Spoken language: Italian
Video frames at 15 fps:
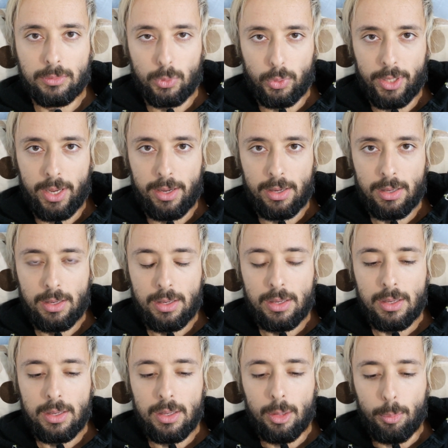ok?
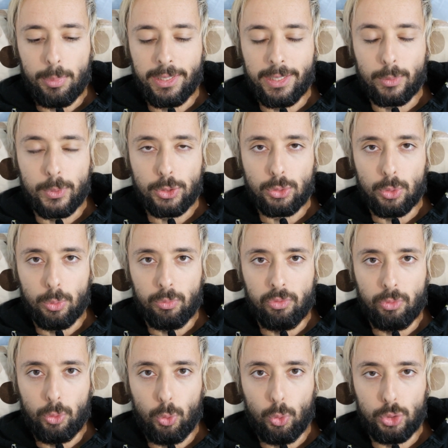Perché questo
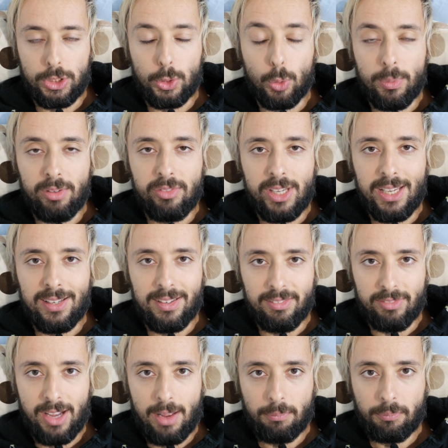così come viene
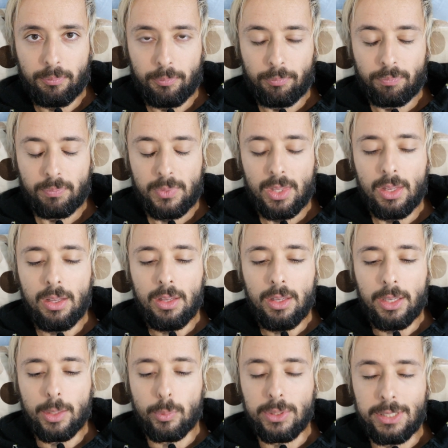va
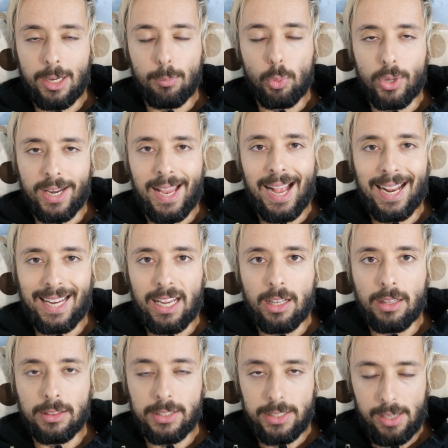e quindi l'amore è anche
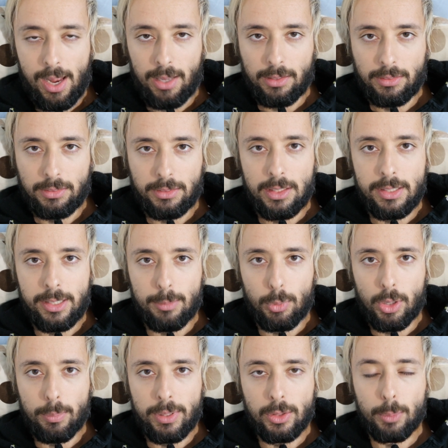al di là
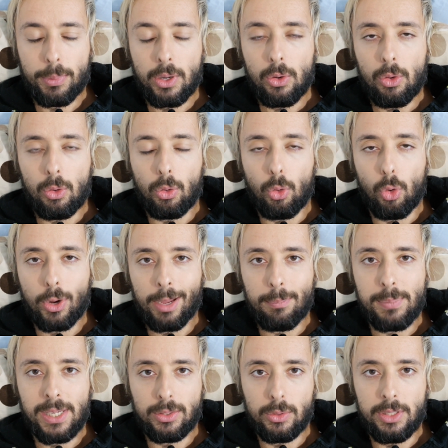dell'innamoramento, però ho
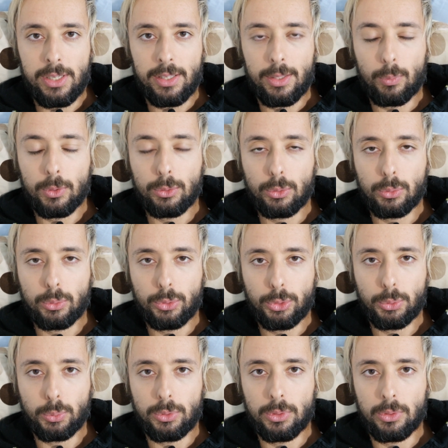cambiato idea da quando ho
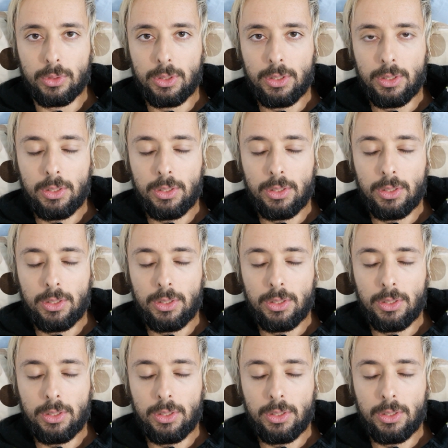conosciuto